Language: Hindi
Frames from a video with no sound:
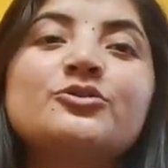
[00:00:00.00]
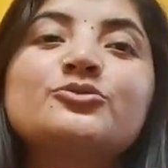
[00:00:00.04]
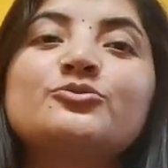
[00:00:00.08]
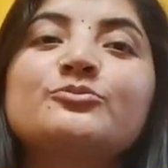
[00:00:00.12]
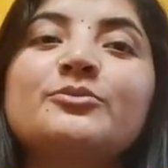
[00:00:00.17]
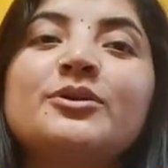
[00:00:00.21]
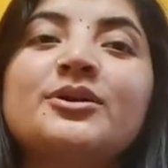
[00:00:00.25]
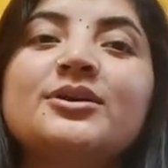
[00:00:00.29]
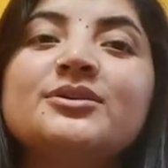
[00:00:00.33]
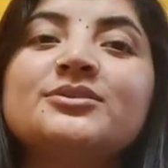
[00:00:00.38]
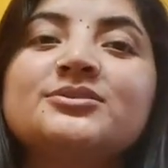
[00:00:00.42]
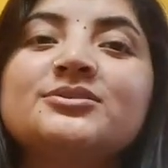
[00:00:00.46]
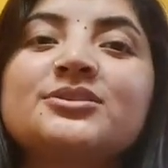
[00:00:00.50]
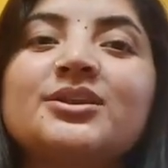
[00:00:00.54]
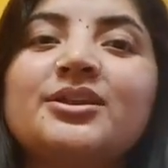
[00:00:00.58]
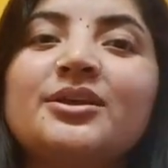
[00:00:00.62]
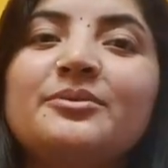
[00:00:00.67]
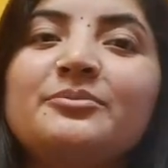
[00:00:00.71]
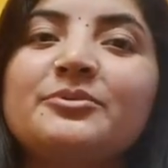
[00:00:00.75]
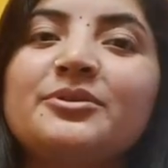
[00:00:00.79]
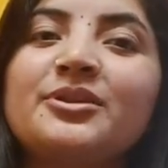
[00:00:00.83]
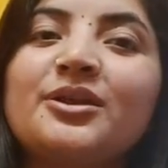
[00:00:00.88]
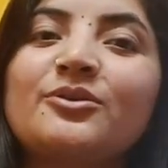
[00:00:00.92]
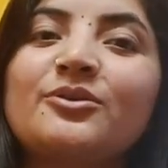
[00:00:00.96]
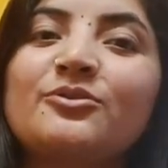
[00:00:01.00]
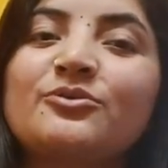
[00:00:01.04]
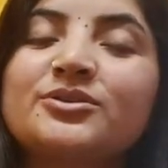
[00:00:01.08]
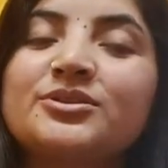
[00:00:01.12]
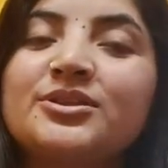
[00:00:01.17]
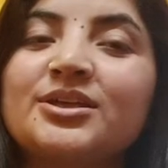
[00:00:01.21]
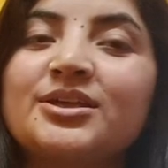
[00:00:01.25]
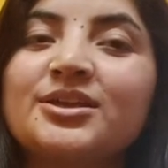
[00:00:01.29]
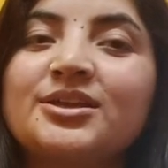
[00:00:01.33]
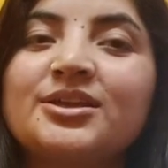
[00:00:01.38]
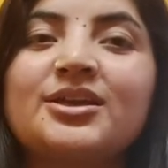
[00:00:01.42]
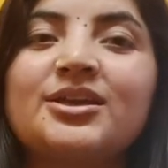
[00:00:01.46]
और तो मैं चलिए बिना कोई
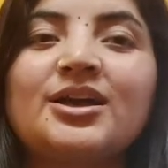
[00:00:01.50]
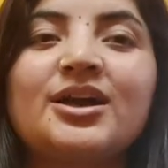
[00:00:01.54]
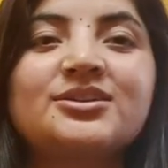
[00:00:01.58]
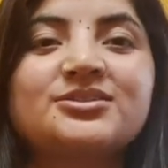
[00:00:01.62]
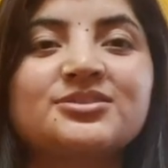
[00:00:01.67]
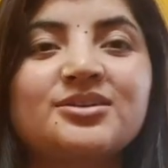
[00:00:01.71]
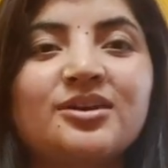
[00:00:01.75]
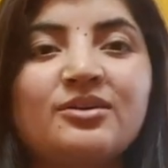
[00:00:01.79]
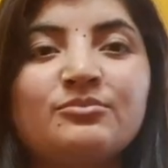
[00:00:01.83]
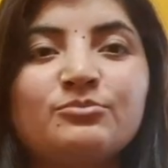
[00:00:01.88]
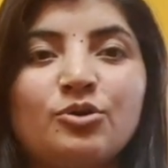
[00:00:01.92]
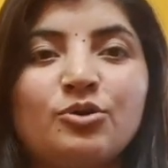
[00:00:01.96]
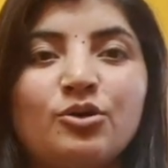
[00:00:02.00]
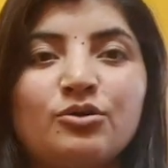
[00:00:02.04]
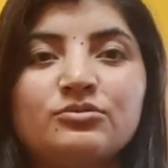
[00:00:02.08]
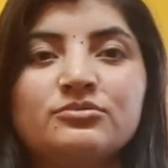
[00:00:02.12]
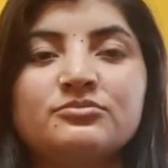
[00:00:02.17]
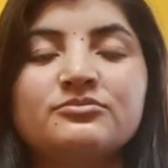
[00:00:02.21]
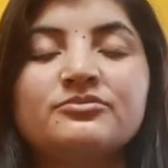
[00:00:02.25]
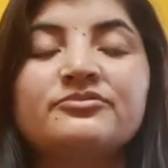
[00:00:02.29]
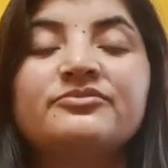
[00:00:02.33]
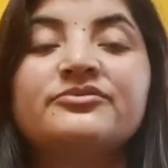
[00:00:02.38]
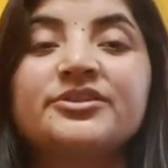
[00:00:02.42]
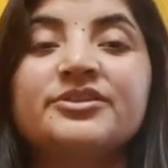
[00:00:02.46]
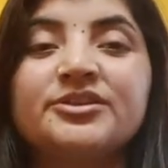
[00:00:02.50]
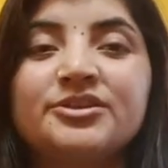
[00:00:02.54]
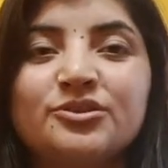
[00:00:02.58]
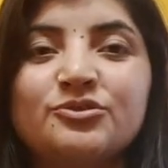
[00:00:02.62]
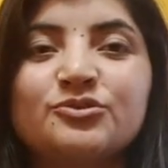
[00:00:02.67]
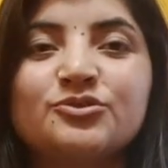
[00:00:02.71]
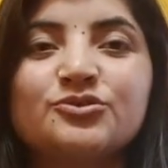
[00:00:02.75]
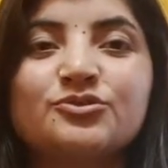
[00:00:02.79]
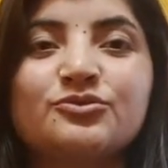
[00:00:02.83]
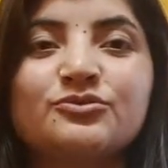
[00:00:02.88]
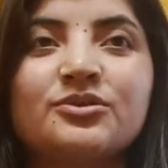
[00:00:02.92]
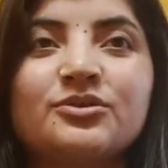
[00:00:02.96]
देरी के आज का ब्लॉग
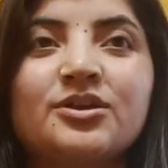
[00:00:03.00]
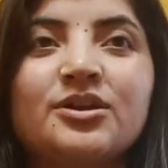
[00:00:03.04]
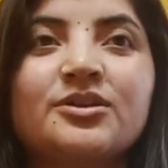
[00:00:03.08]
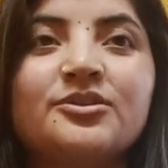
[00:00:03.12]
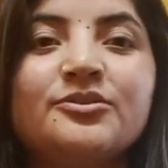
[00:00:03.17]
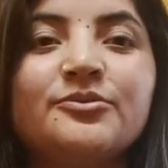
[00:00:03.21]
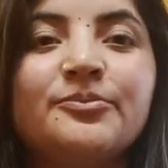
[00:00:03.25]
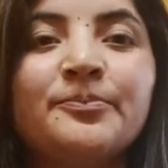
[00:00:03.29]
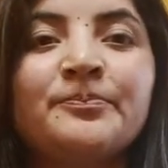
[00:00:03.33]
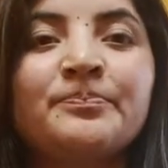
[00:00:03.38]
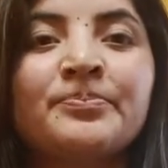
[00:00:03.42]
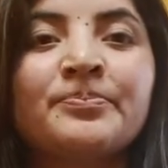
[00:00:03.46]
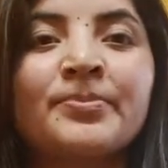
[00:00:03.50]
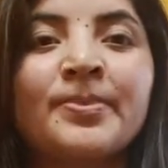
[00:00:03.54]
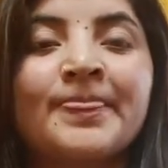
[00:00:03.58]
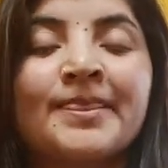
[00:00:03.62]
वीडियो शूट कर रही हूँ